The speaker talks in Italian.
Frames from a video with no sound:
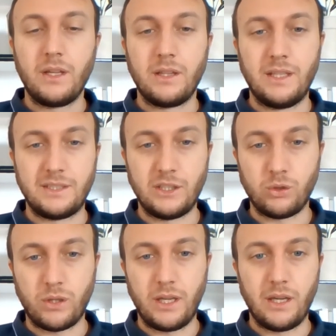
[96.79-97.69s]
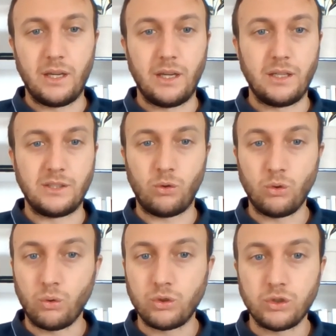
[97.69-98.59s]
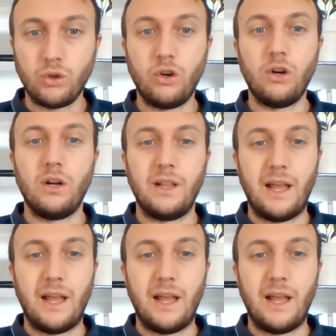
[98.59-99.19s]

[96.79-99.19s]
nel senso che, eh, secondo Rousseau,